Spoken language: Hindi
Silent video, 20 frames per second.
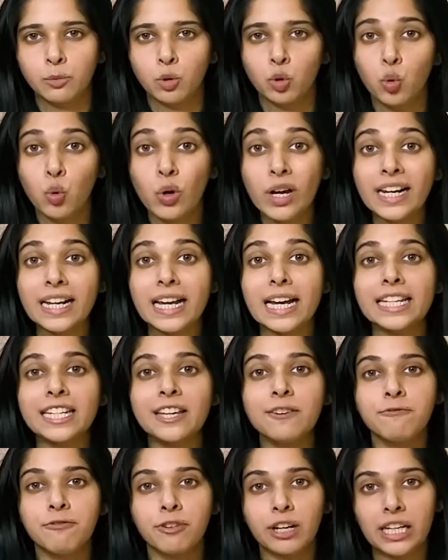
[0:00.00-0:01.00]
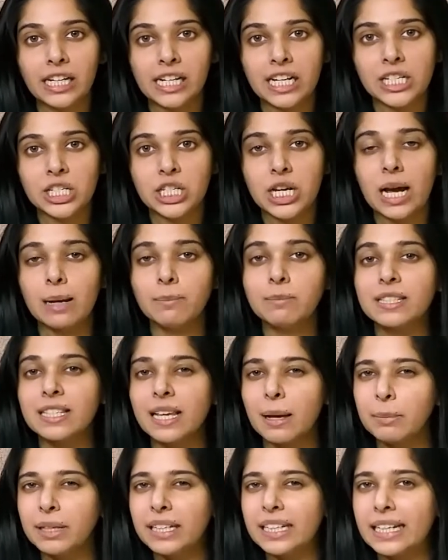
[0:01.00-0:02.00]
गूगल का ये फ्री लंच हम
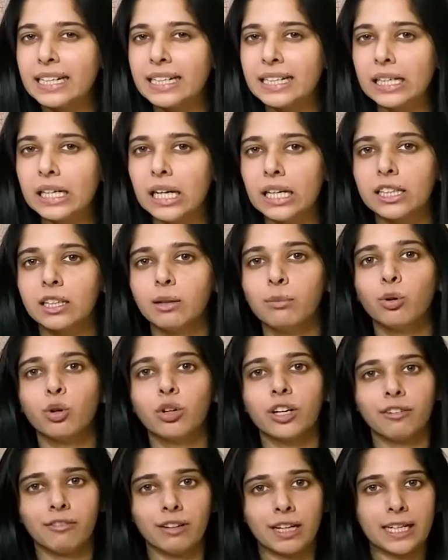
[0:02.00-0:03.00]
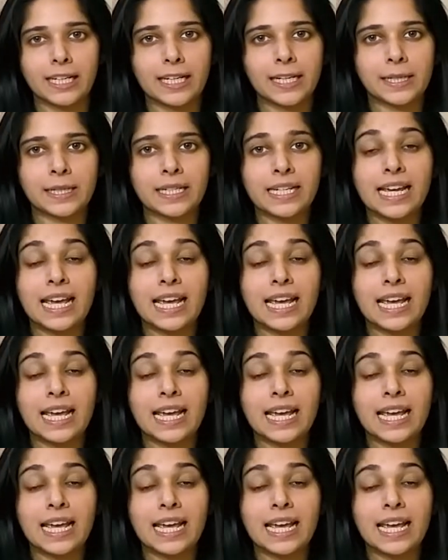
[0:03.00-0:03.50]
सभी के लिए ख़त्म होने वाला है